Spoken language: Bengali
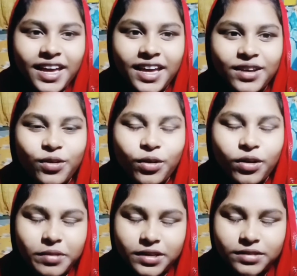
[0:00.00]
এই
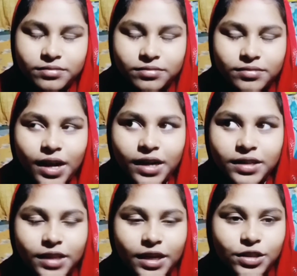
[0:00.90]
মানে আর
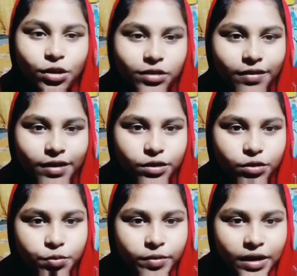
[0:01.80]
তাই সন্ধ্যাবেলা
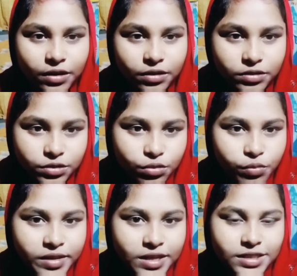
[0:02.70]
দুপুরবেলা একটু
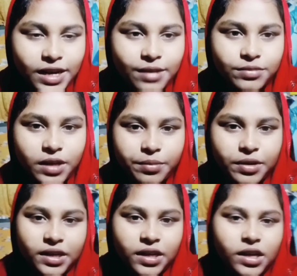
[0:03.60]
ঘুমিয়েছিলাম
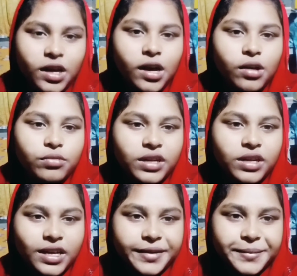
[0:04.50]
তারপরে উঠে
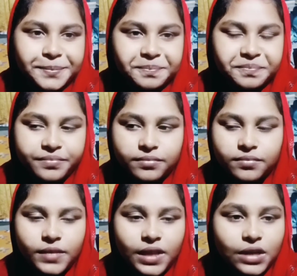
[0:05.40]

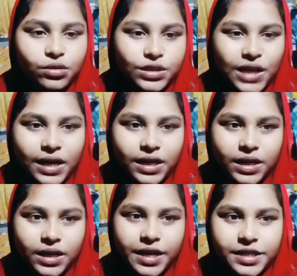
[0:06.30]
একটু চাটা
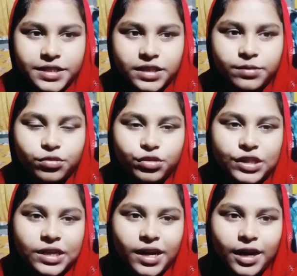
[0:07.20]
খেয়েছি বুলু
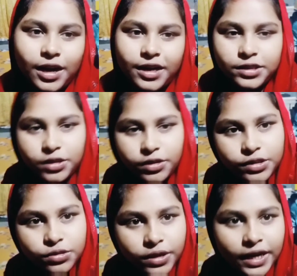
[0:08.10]
সিঙ্গারা এনেছিল
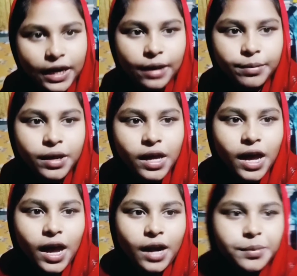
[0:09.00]
একটু খেলাম
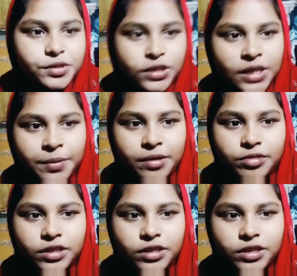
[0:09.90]
আর পিছনে জামাকাপড়